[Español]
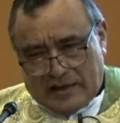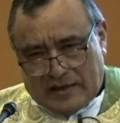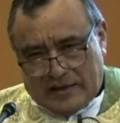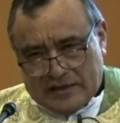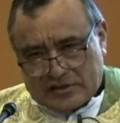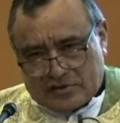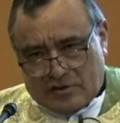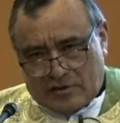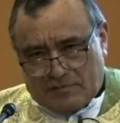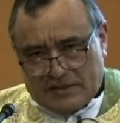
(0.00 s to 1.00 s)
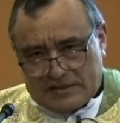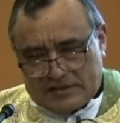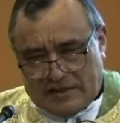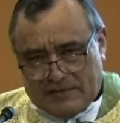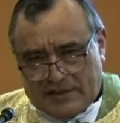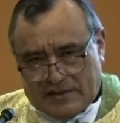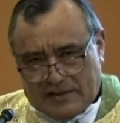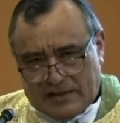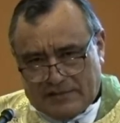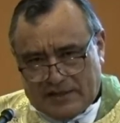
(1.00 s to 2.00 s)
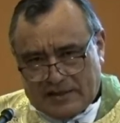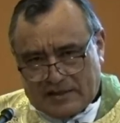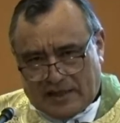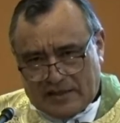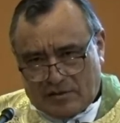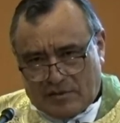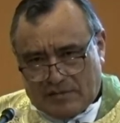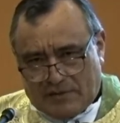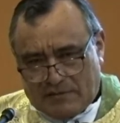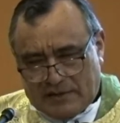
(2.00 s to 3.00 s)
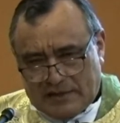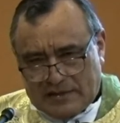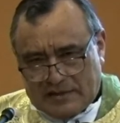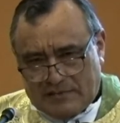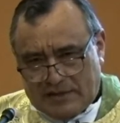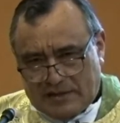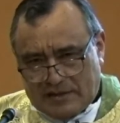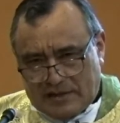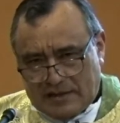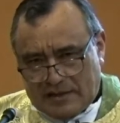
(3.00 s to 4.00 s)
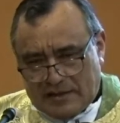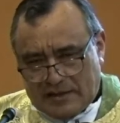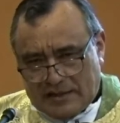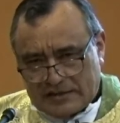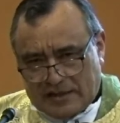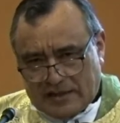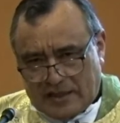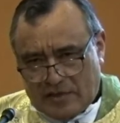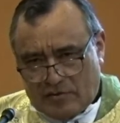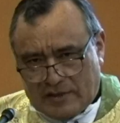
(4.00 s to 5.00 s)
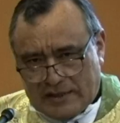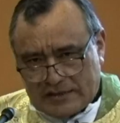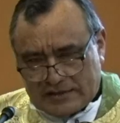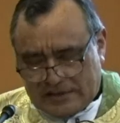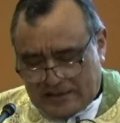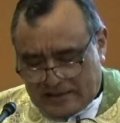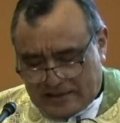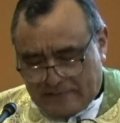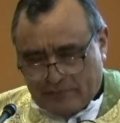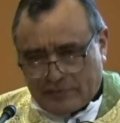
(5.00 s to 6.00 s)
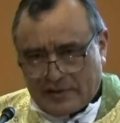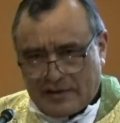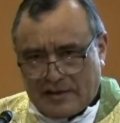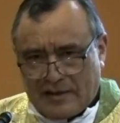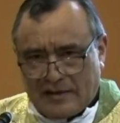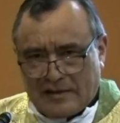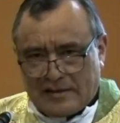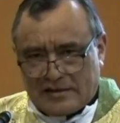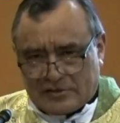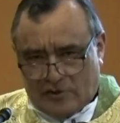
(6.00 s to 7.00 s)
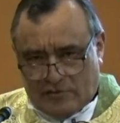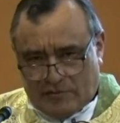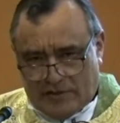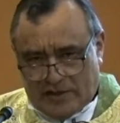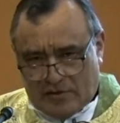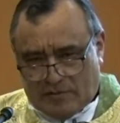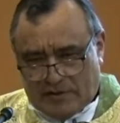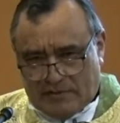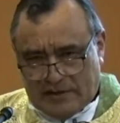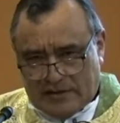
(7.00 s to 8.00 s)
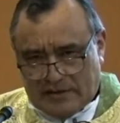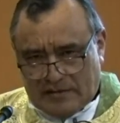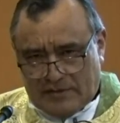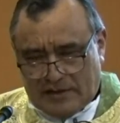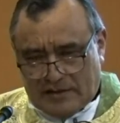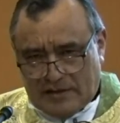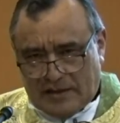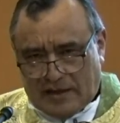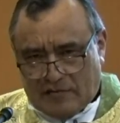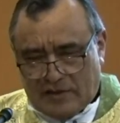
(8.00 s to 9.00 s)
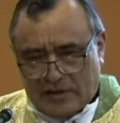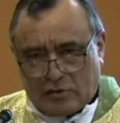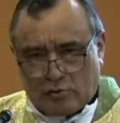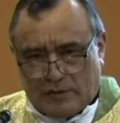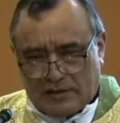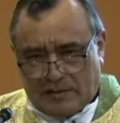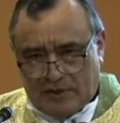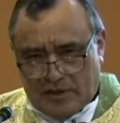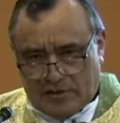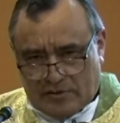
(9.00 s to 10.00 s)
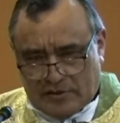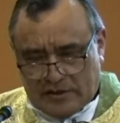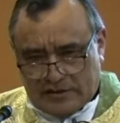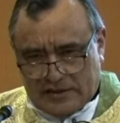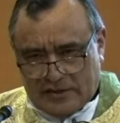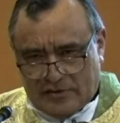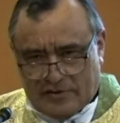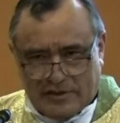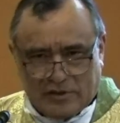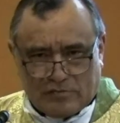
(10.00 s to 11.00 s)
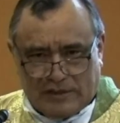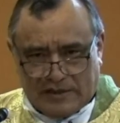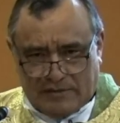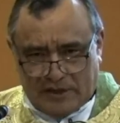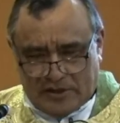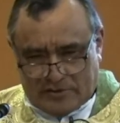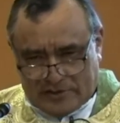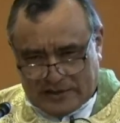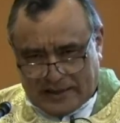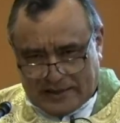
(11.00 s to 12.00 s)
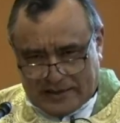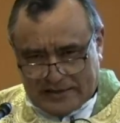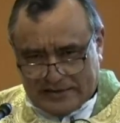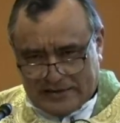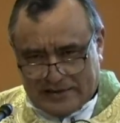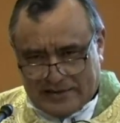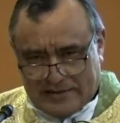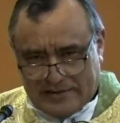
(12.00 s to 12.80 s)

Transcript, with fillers: y estoy precisamente alimentándome permanentemente de la Sagrada Eucaristía. Estoy viviendo permanentemente de acuerdo a los mandamientos del Señor y los mandamientos de la Iglesia.